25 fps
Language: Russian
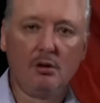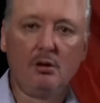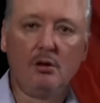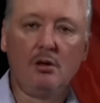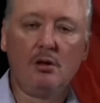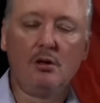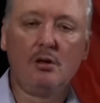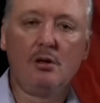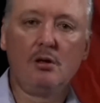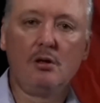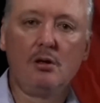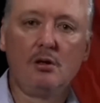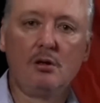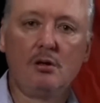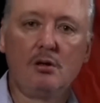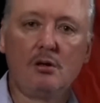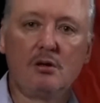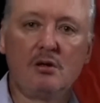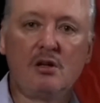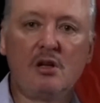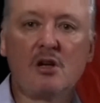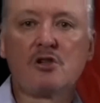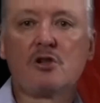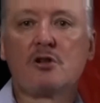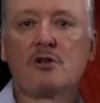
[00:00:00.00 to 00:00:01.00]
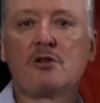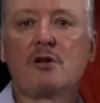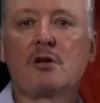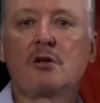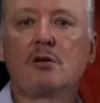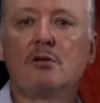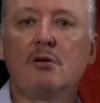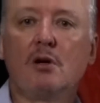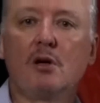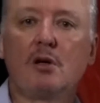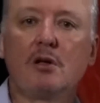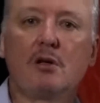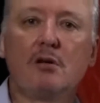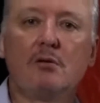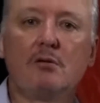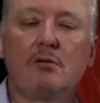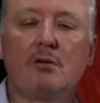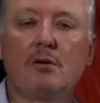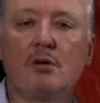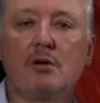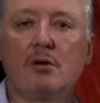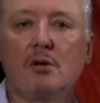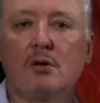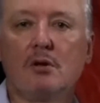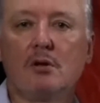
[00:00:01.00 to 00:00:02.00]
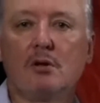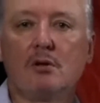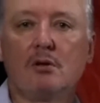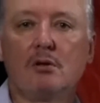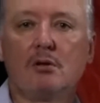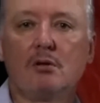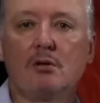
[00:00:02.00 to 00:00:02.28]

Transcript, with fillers: и даже закладывая